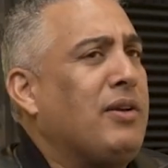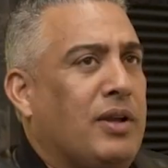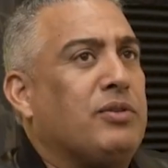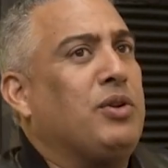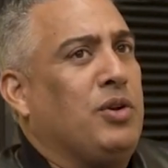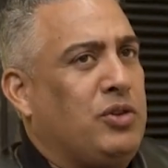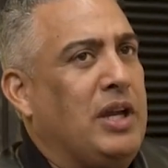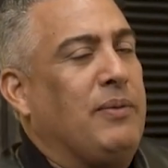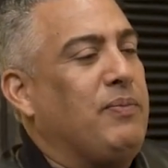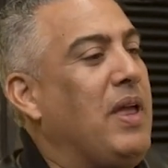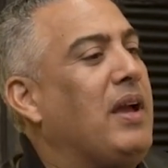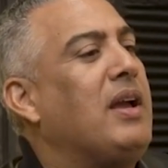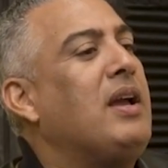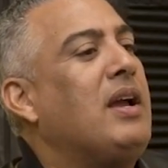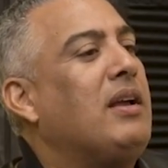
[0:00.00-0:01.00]
entonces,
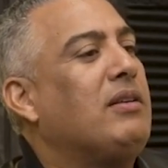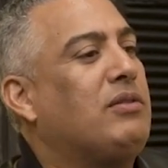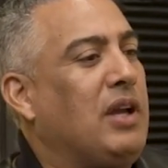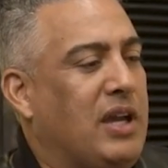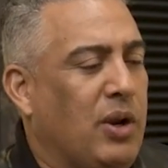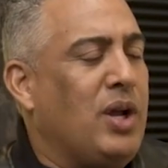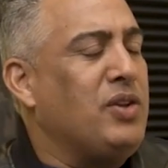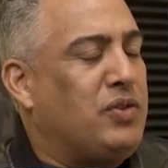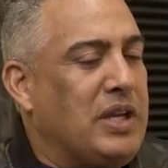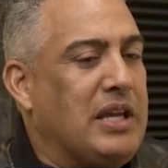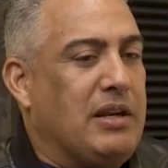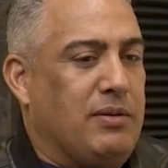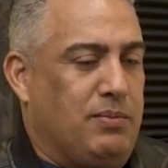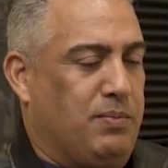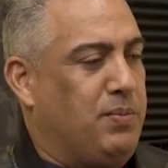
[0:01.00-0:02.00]
te quiero
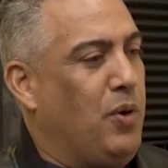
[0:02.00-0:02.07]
decir,